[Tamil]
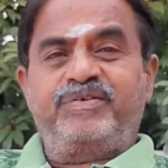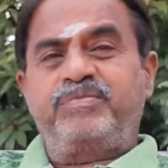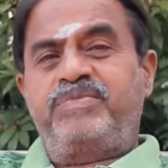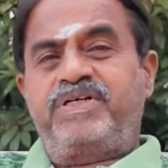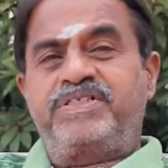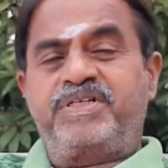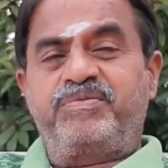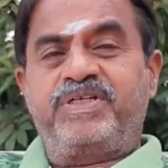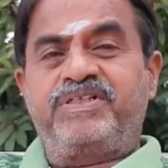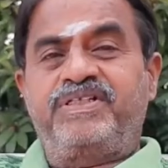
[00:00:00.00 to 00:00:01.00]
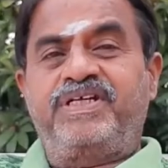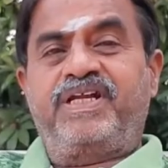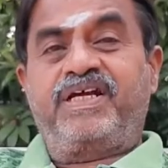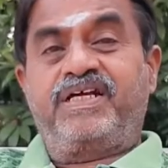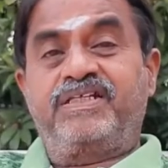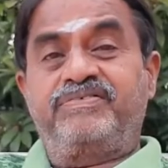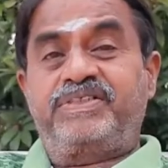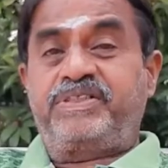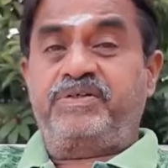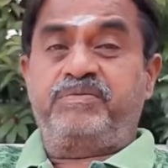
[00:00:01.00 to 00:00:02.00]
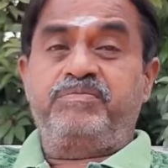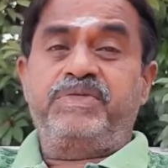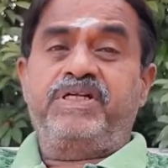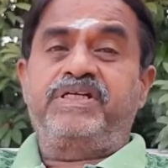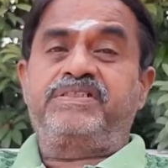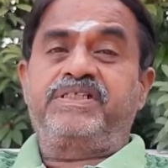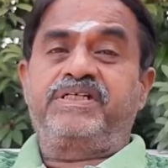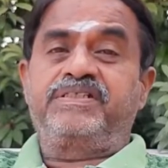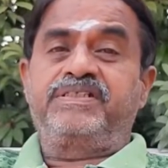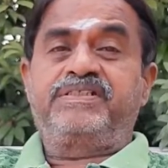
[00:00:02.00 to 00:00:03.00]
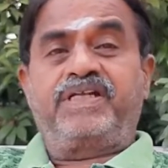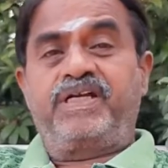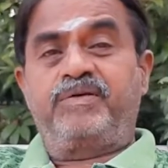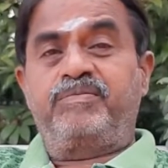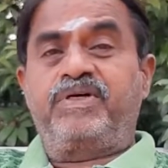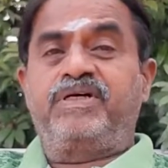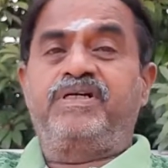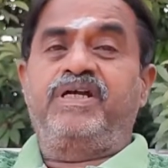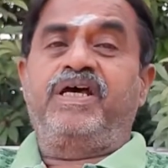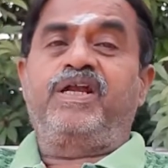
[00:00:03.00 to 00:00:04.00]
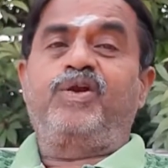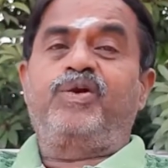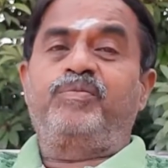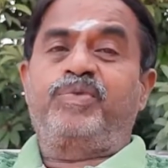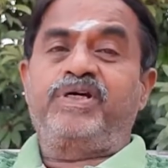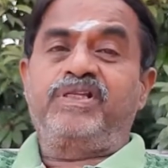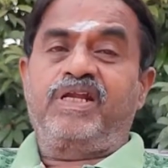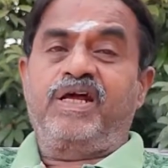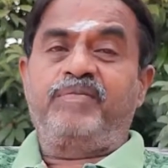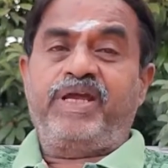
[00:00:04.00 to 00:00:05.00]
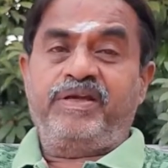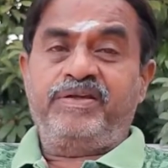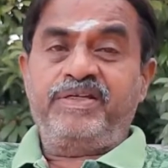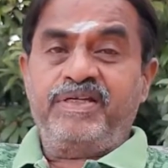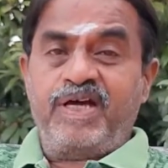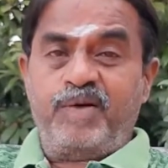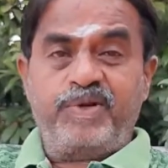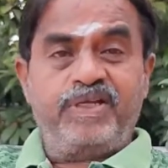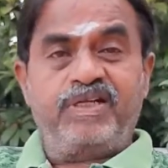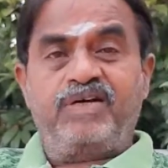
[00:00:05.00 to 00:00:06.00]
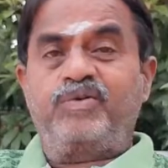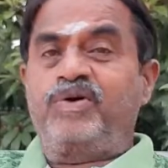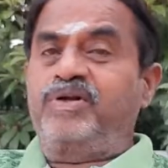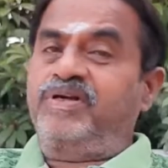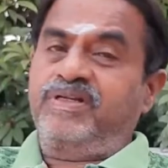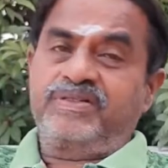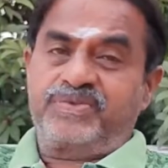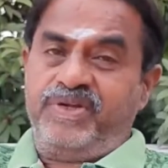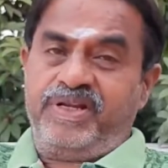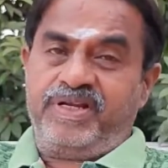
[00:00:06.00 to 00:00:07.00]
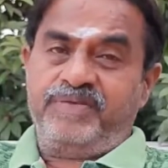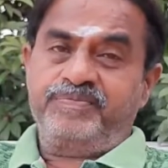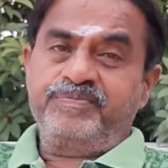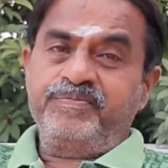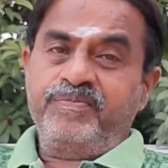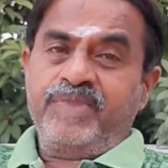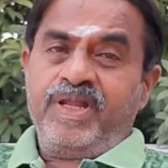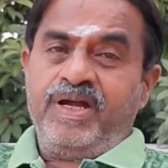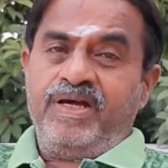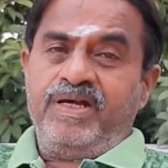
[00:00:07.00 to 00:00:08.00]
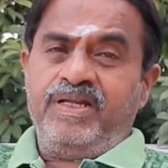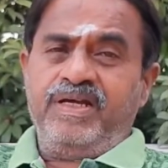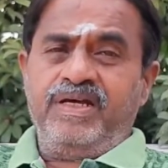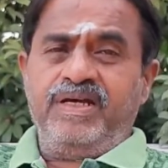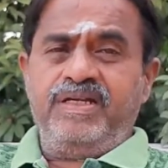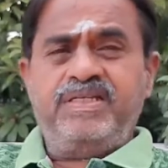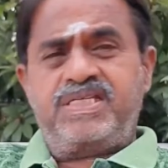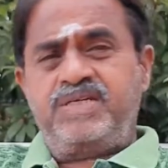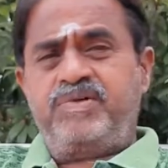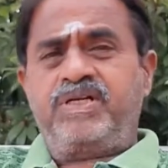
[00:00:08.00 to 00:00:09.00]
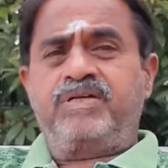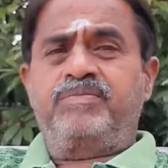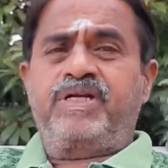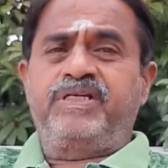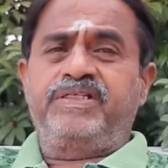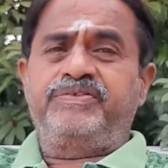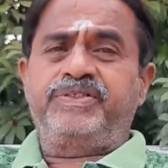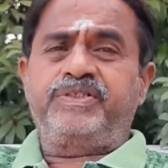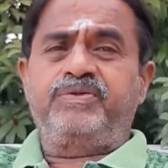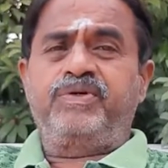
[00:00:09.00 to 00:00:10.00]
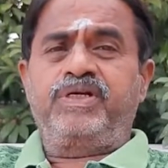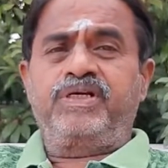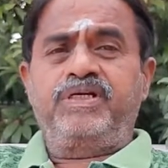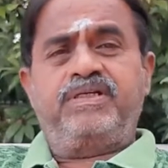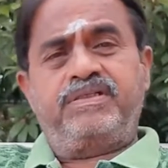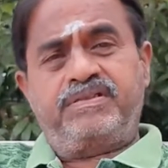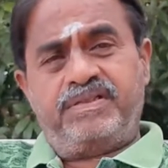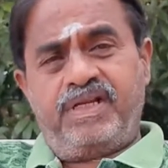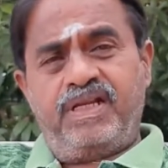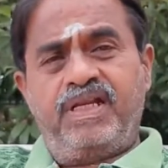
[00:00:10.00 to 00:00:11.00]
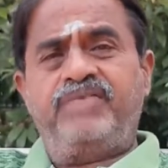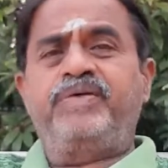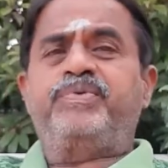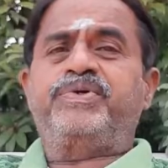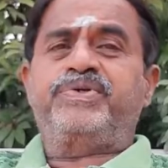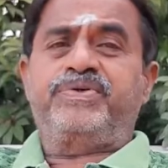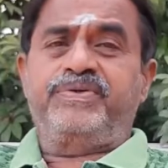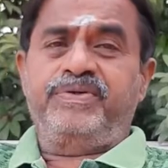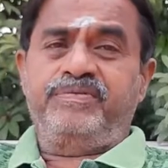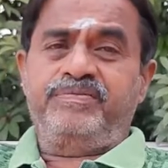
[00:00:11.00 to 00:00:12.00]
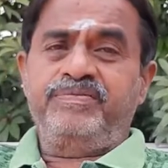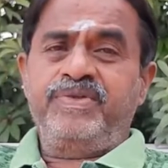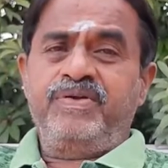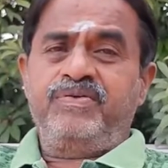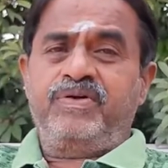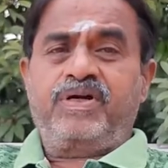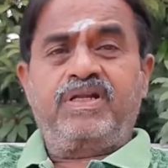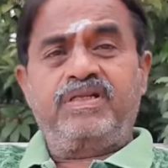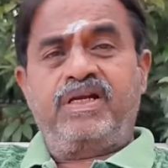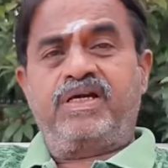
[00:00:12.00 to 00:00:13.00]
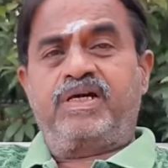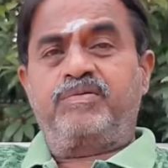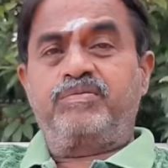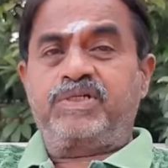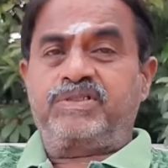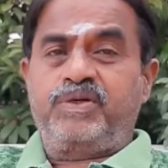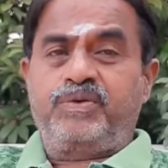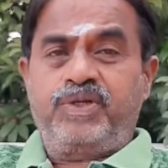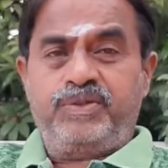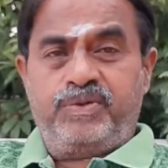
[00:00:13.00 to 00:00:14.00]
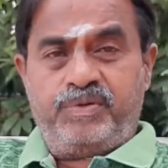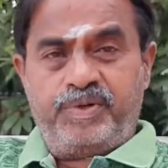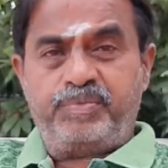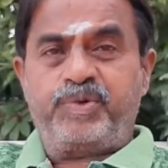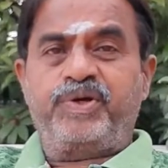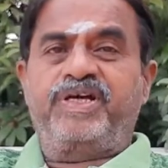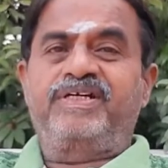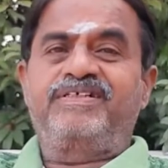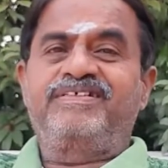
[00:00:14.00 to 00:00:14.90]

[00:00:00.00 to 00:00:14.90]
ரொம்ப ஆச்சரியமாக இருந்தது எனக்கு அந்த விஷயம் ரொம்ப நெகிழ்ச்சியாக இருந்தது சரி நம்ம நேர்களோட பகிர்ந்துக்கலாமே அப்படின்னு தான் உங்களுக்கு நான் சொல்லியிருக்கேன் நிச்சயமாக நான் நம்புகிறேன் இந்த விஷயம் உங்களுக்கு நல்லாவே பிடிச்சிருக்கணும் உங்கள் கருத்துக்களை கமெண்ட் பாக்ஸில் உள்ளது உள்ளபடி போடுங்க